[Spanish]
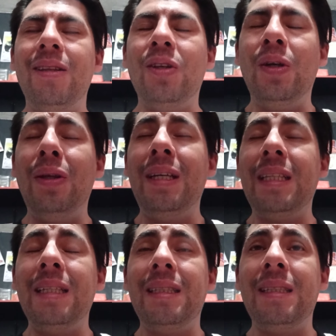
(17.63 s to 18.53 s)
Todos
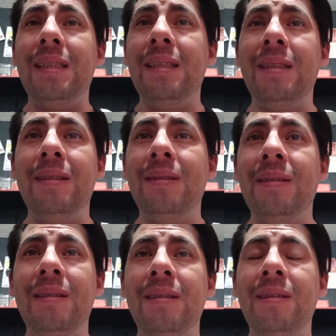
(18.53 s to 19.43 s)
estos
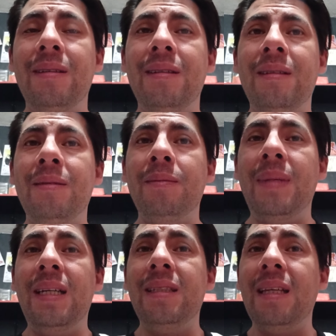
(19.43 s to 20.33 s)

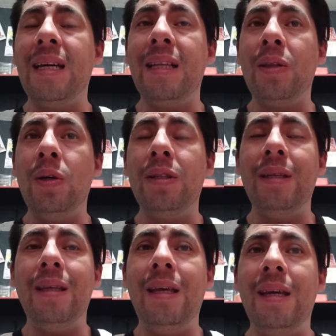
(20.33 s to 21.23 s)
más de
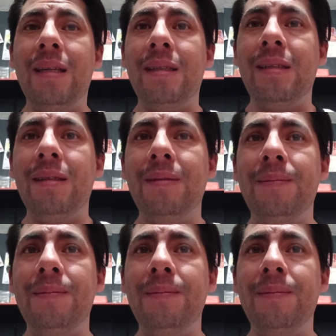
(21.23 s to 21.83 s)
14 días